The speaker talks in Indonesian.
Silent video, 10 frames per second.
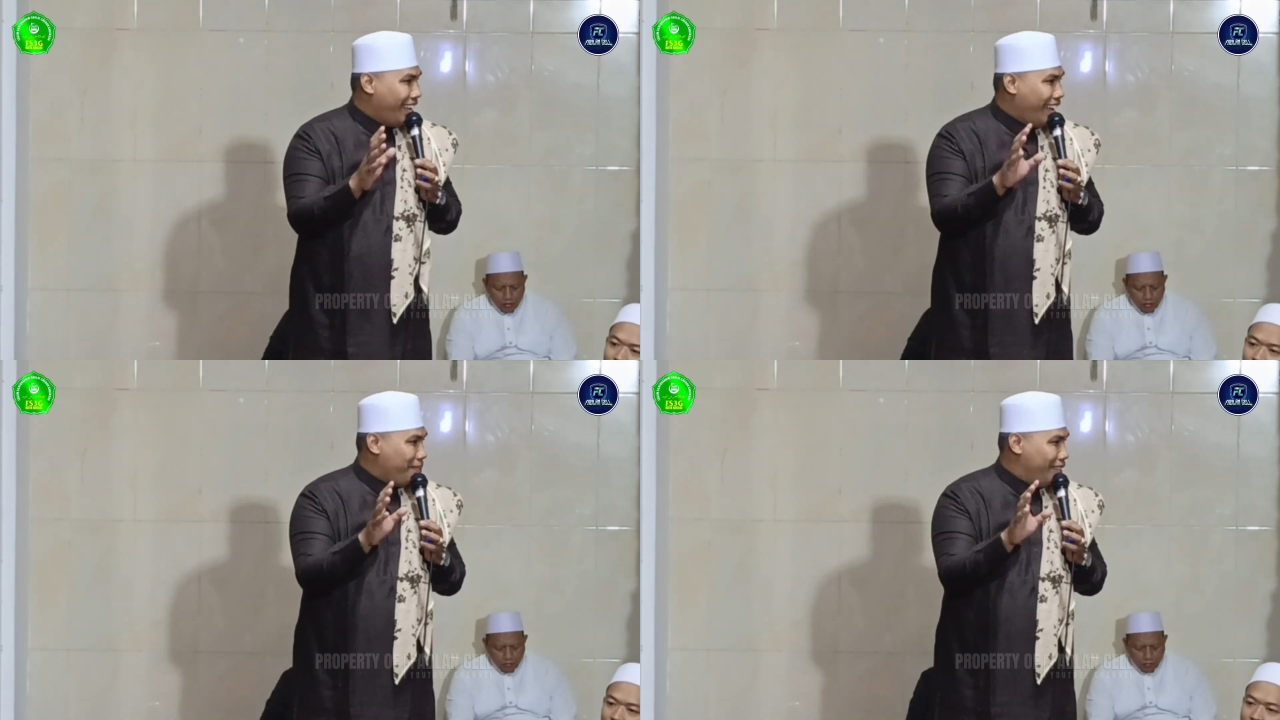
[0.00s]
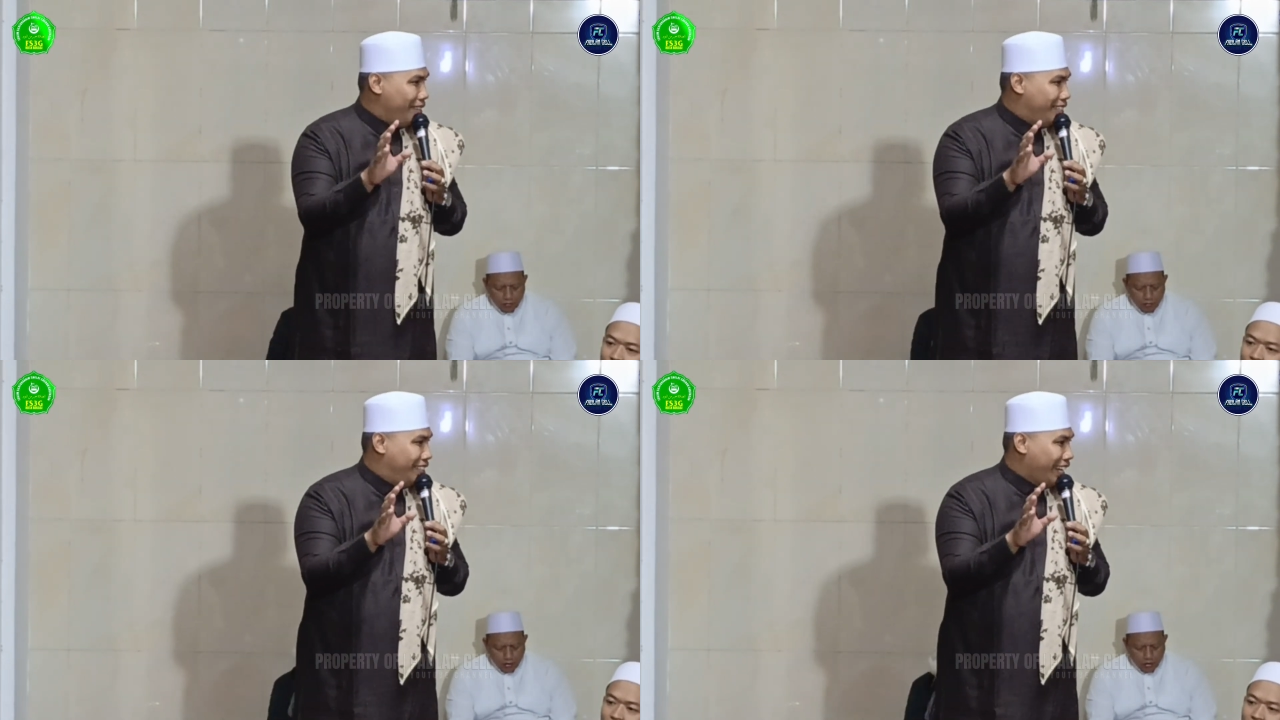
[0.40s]
apa
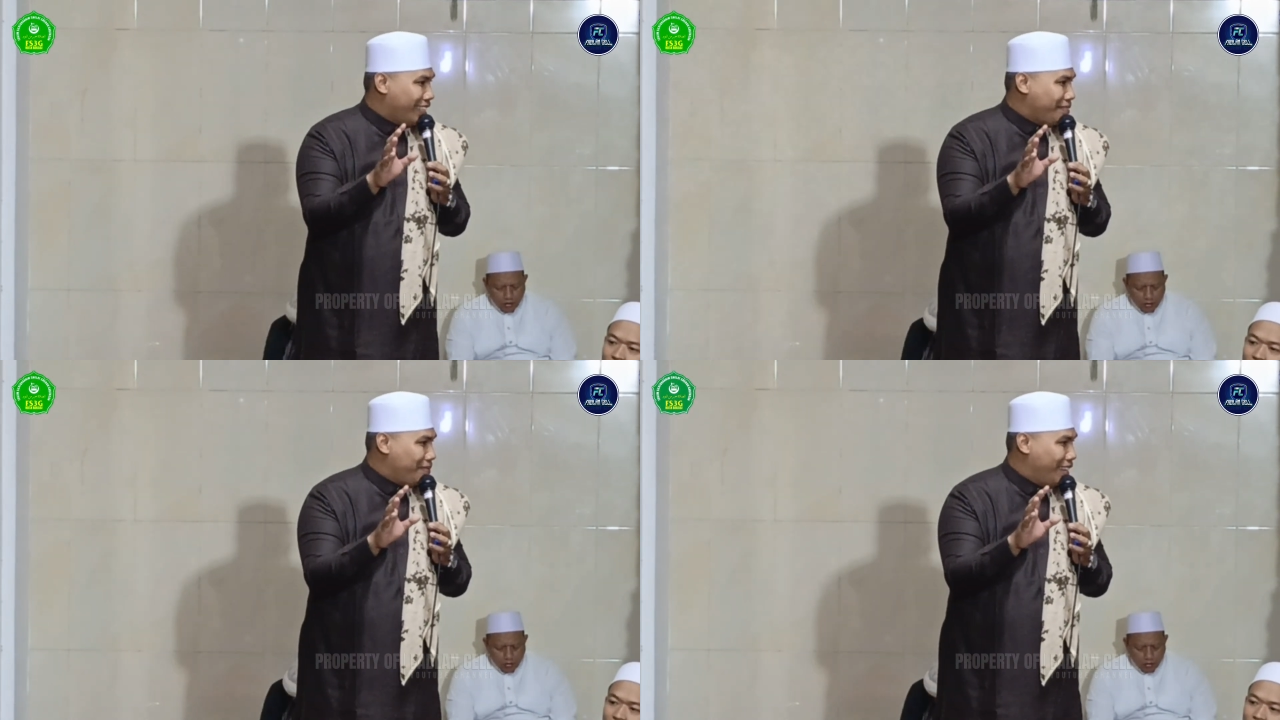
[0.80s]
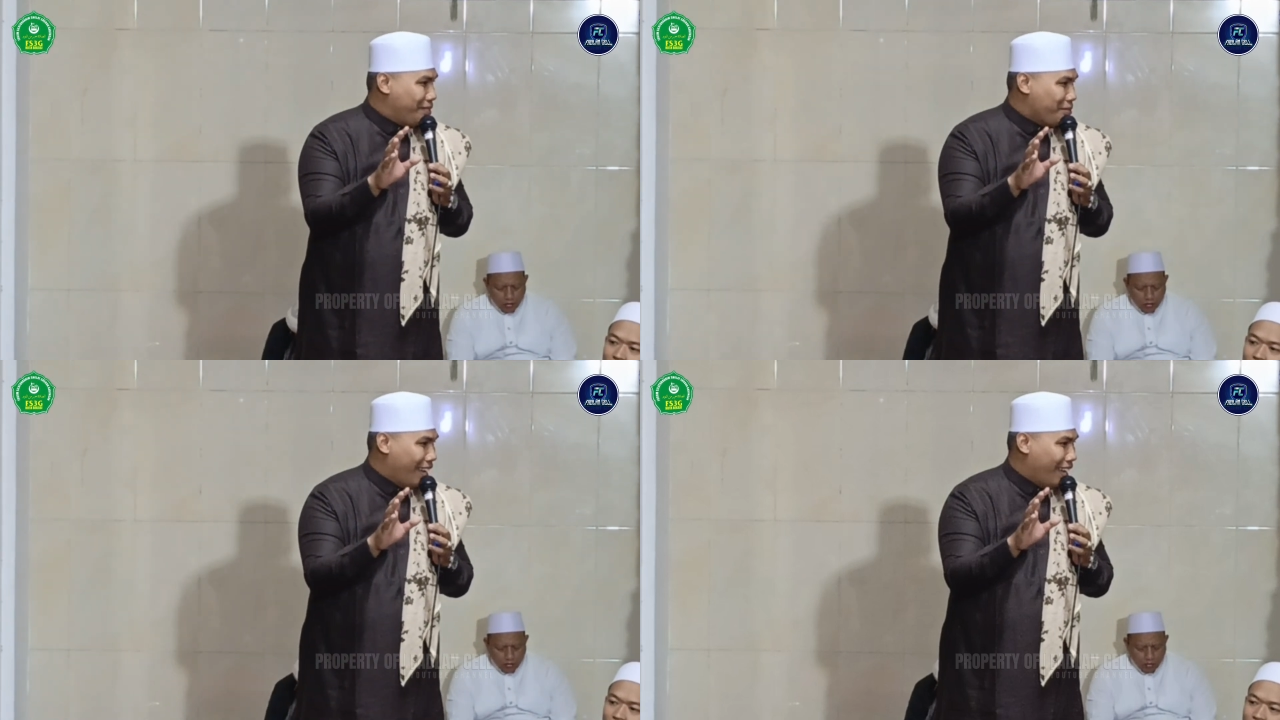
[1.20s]
nih jejak
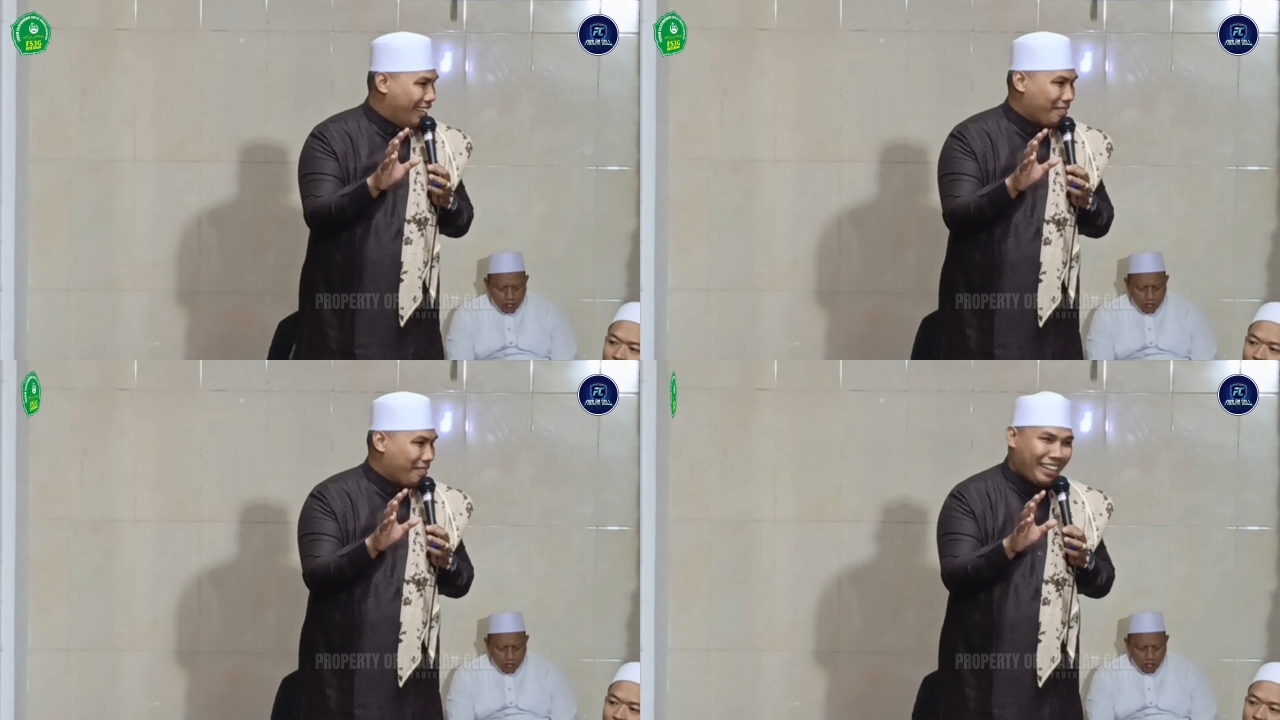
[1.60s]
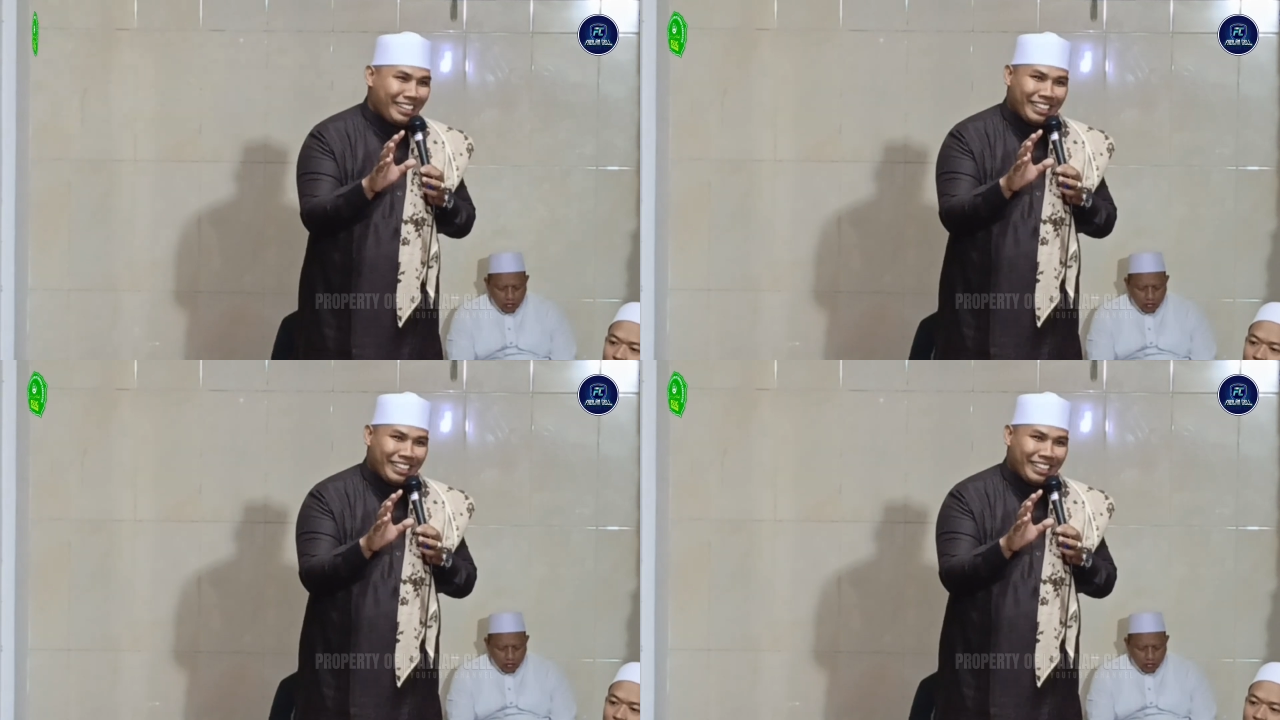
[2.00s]
spiritual ini Pak